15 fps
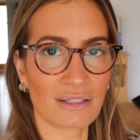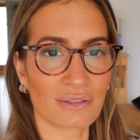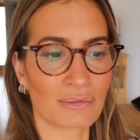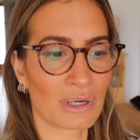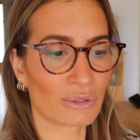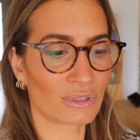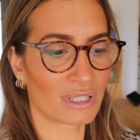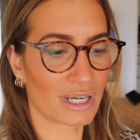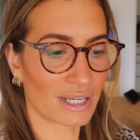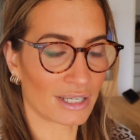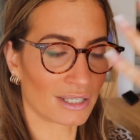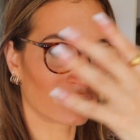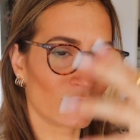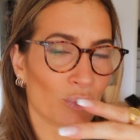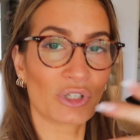Numa
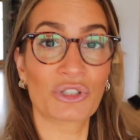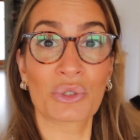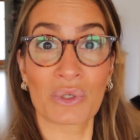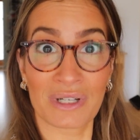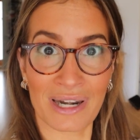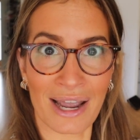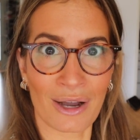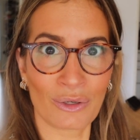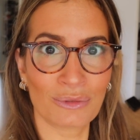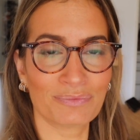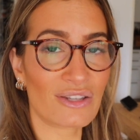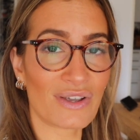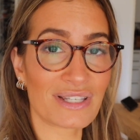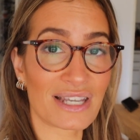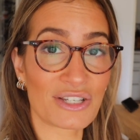outra, no outro grau.
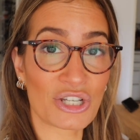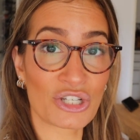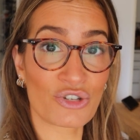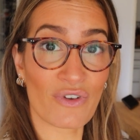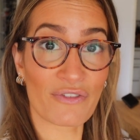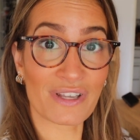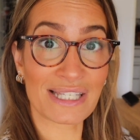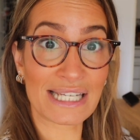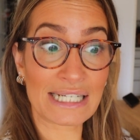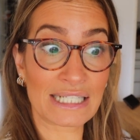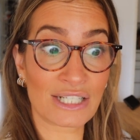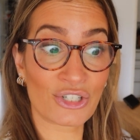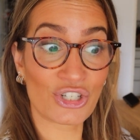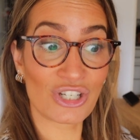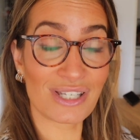Então é isso que a gente vai fazer
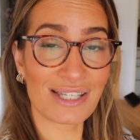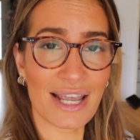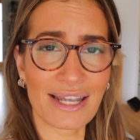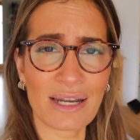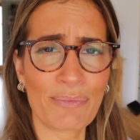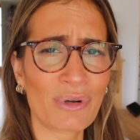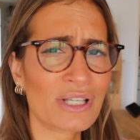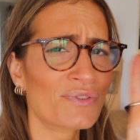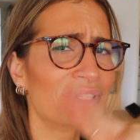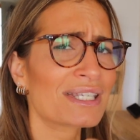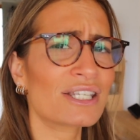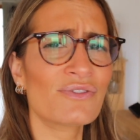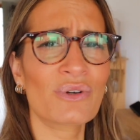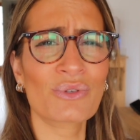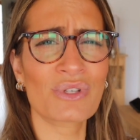antes. E aí depois
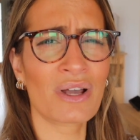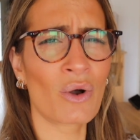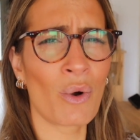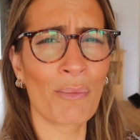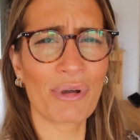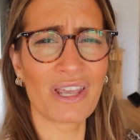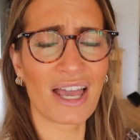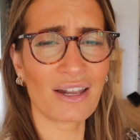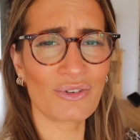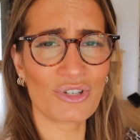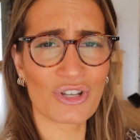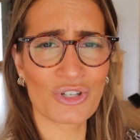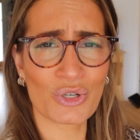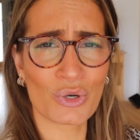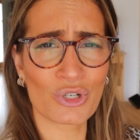vocês vão nos acompanhar no
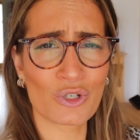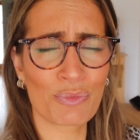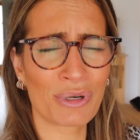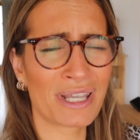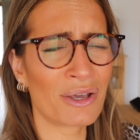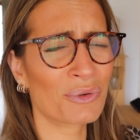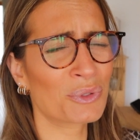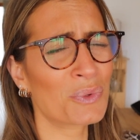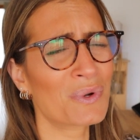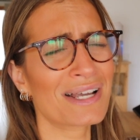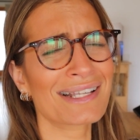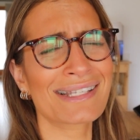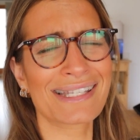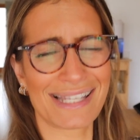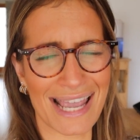dia de hoje, porque eu
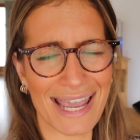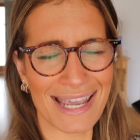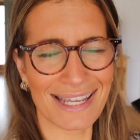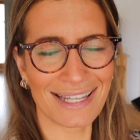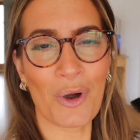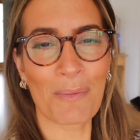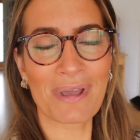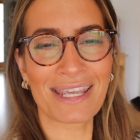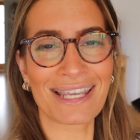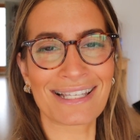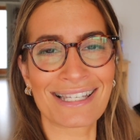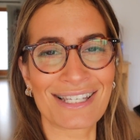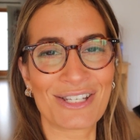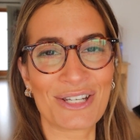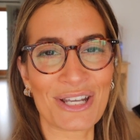nunca sei como é que
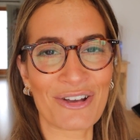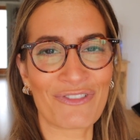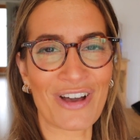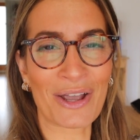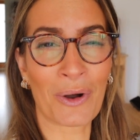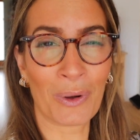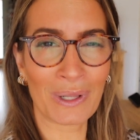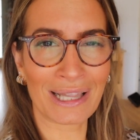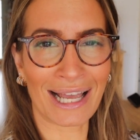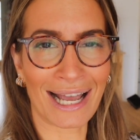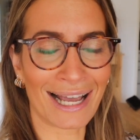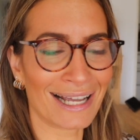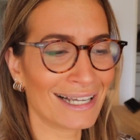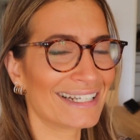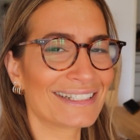esse dia vai
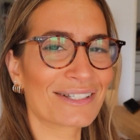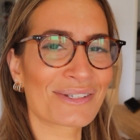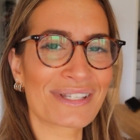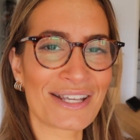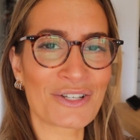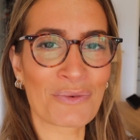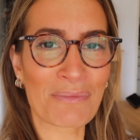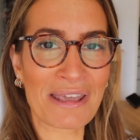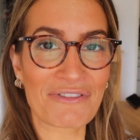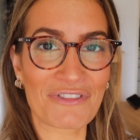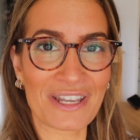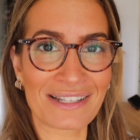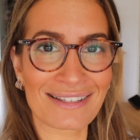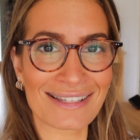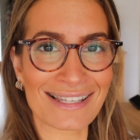rolar. Então sejam
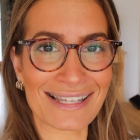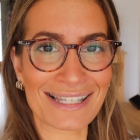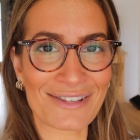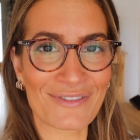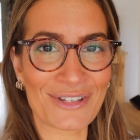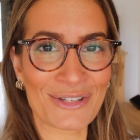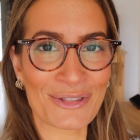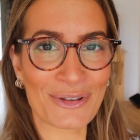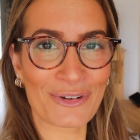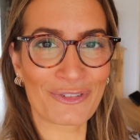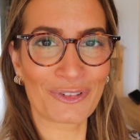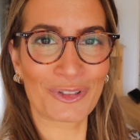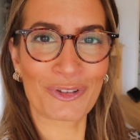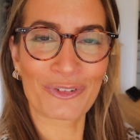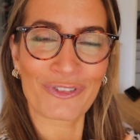bem-vindos a esse vídeo
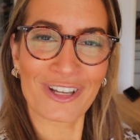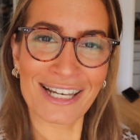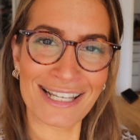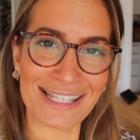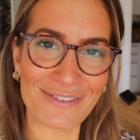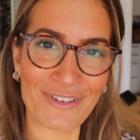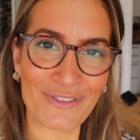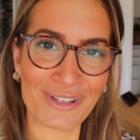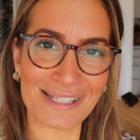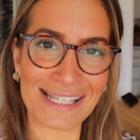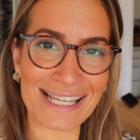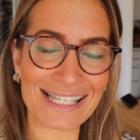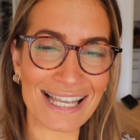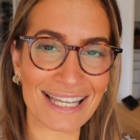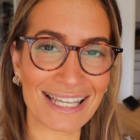novo. Tô feliz em ver
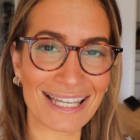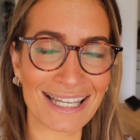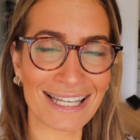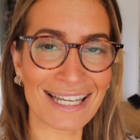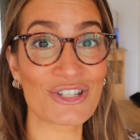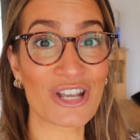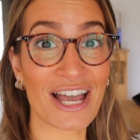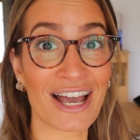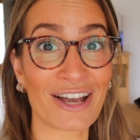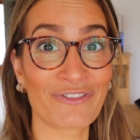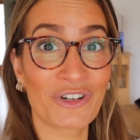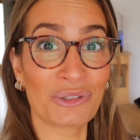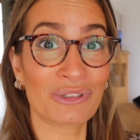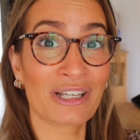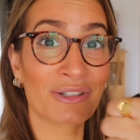vocês aqui. Já
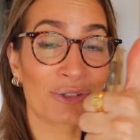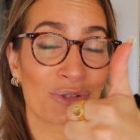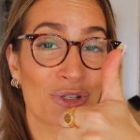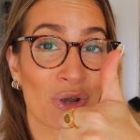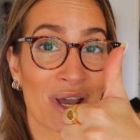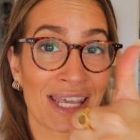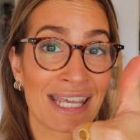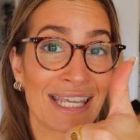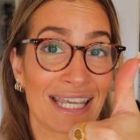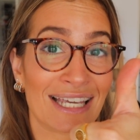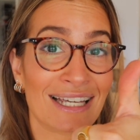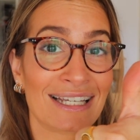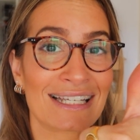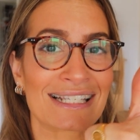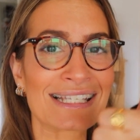vão dando o
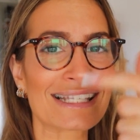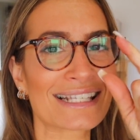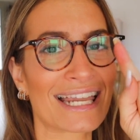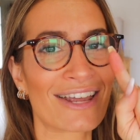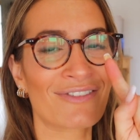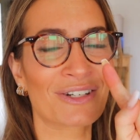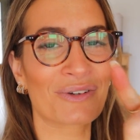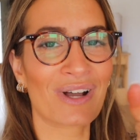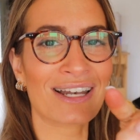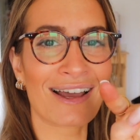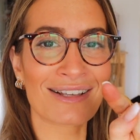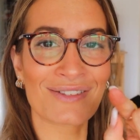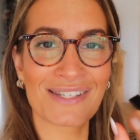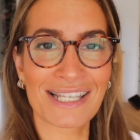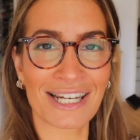joinha e se inscreve no
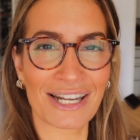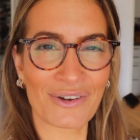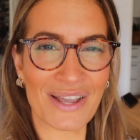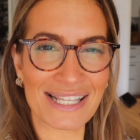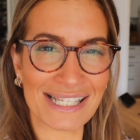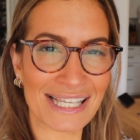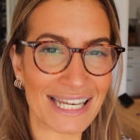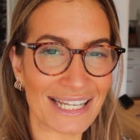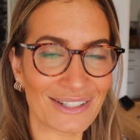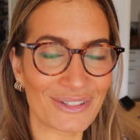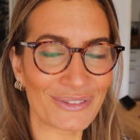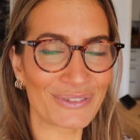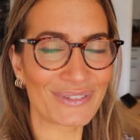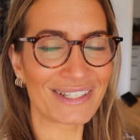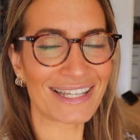canal se você ainda não é inscrito.